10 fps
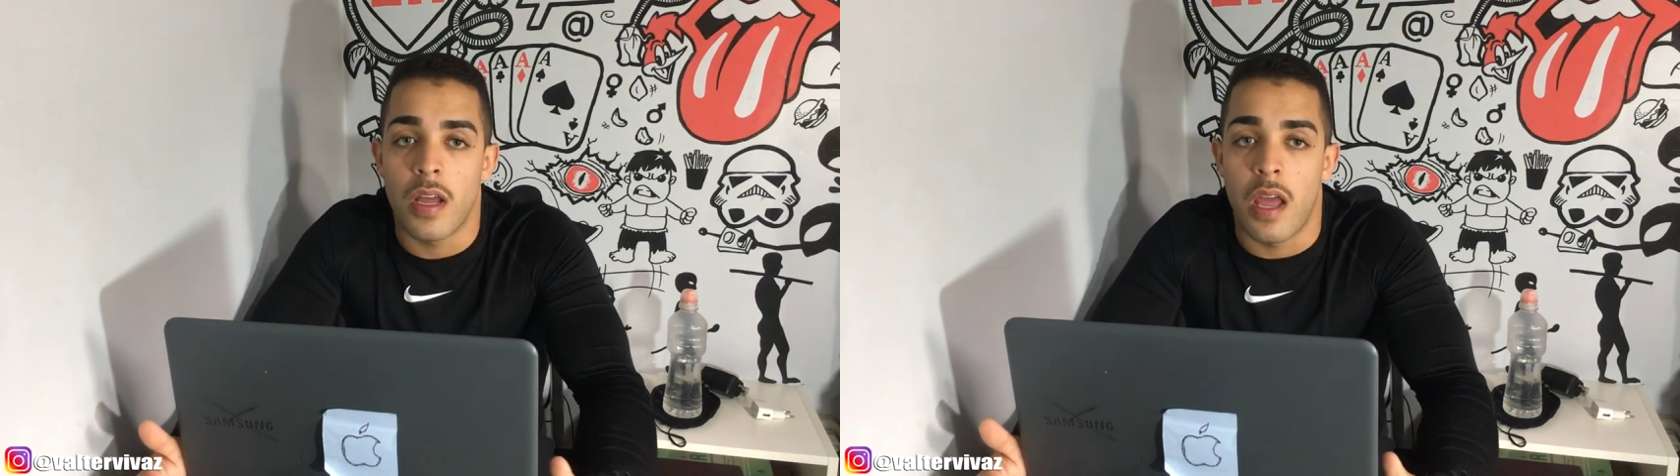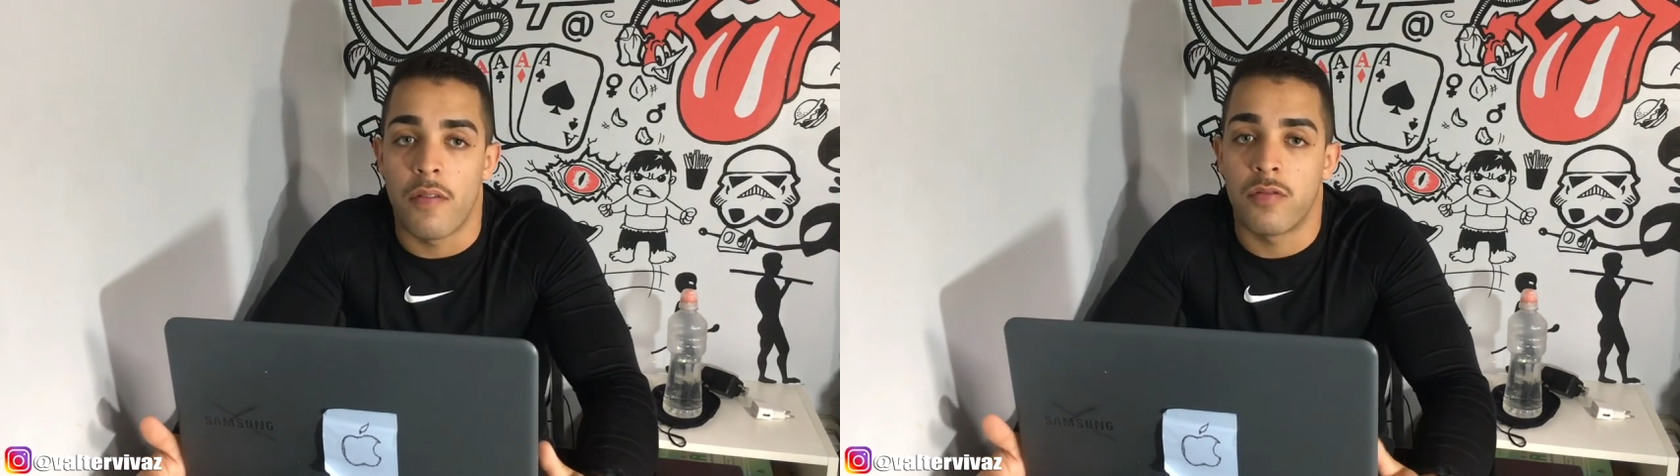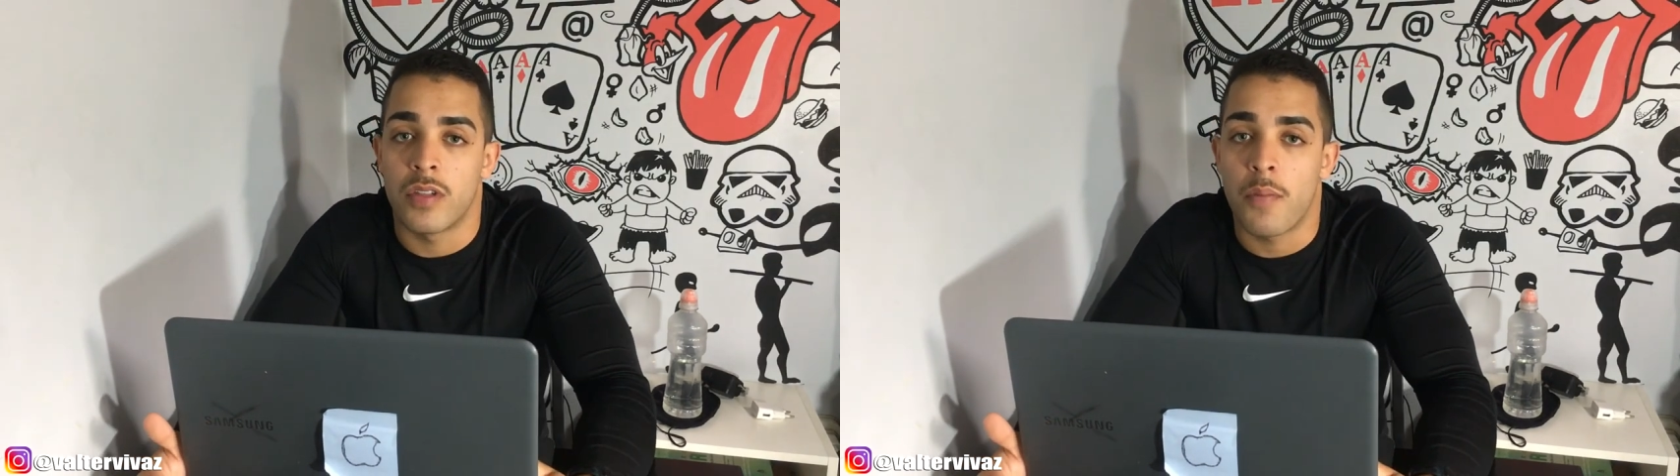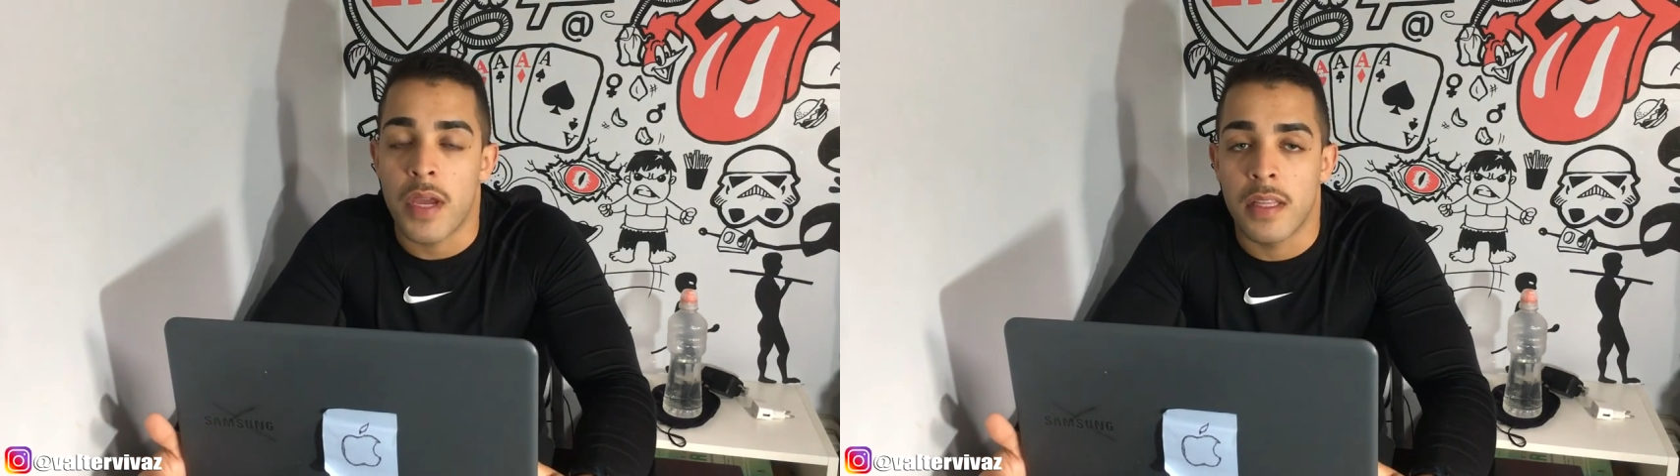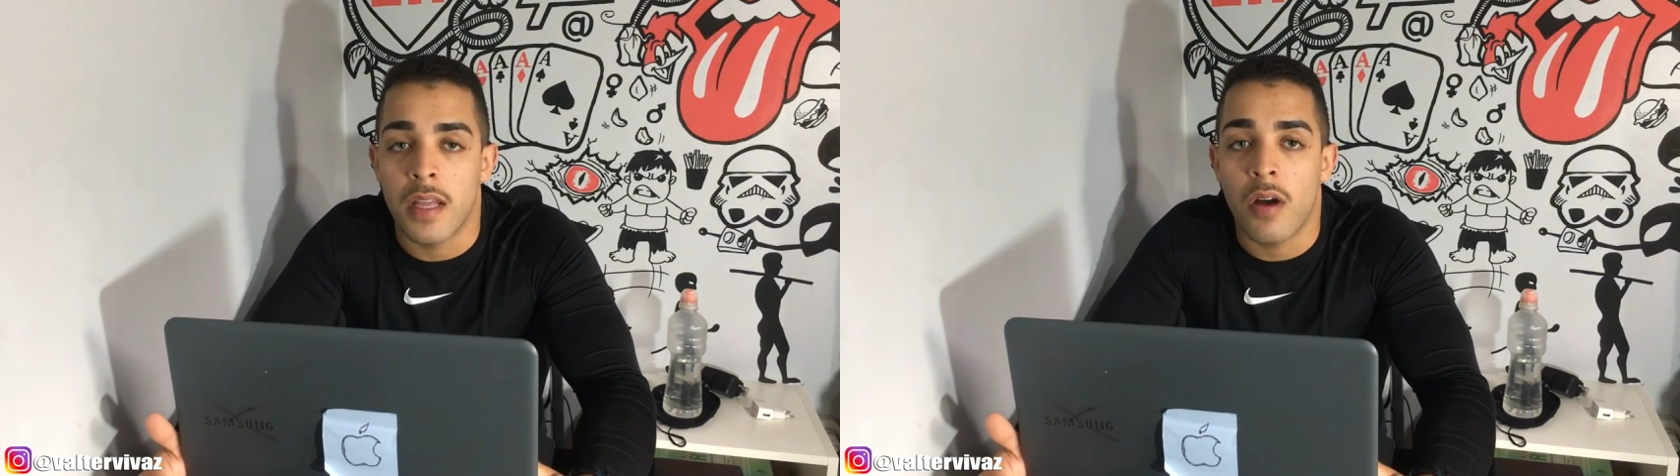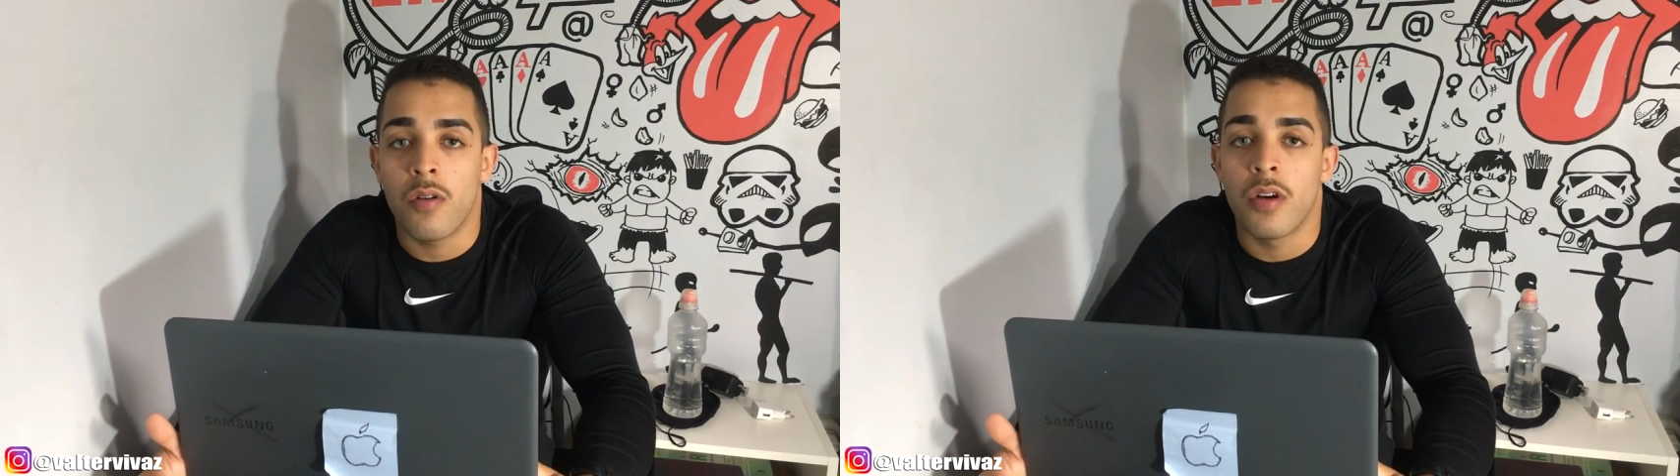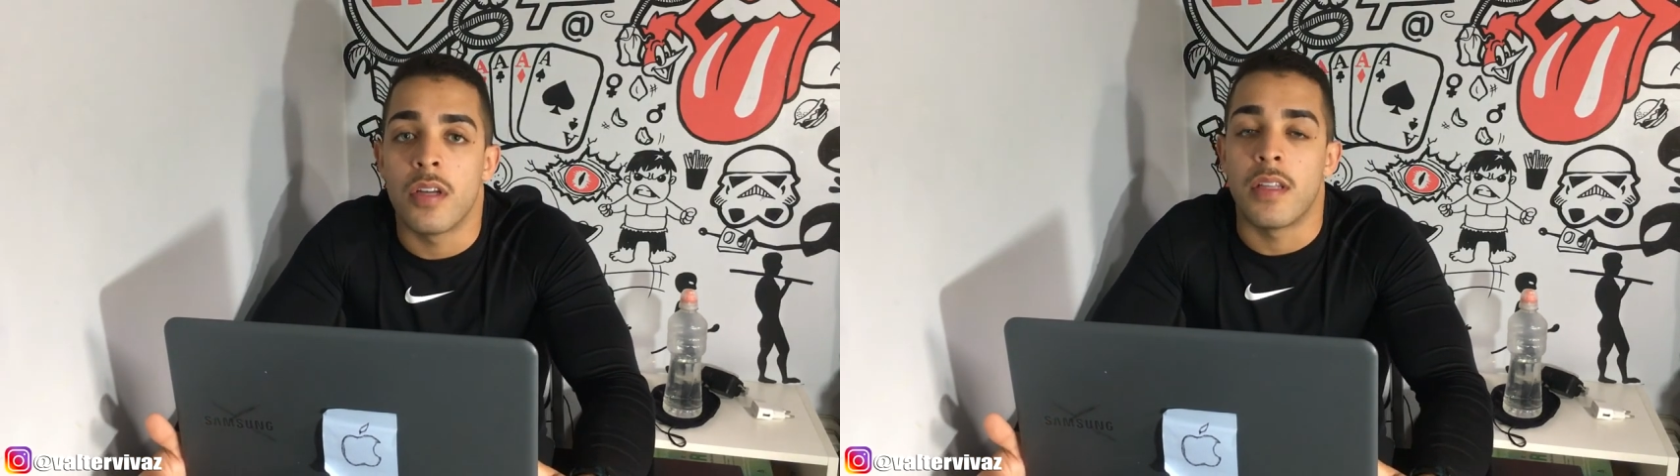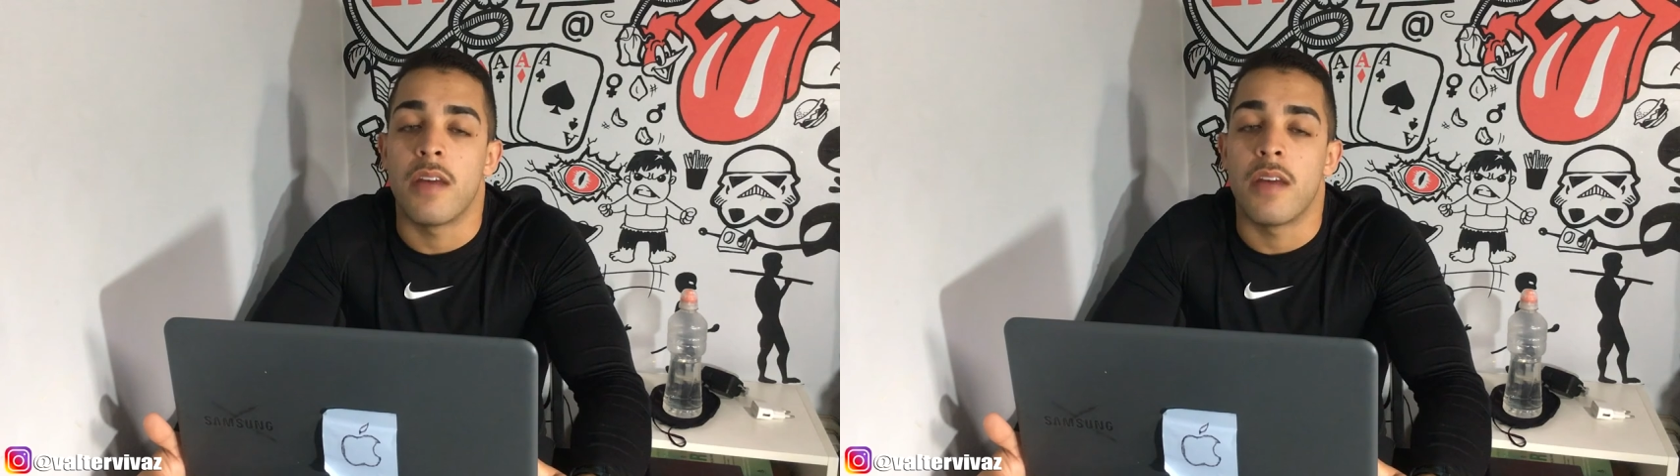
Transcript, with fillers: é fundamental, né?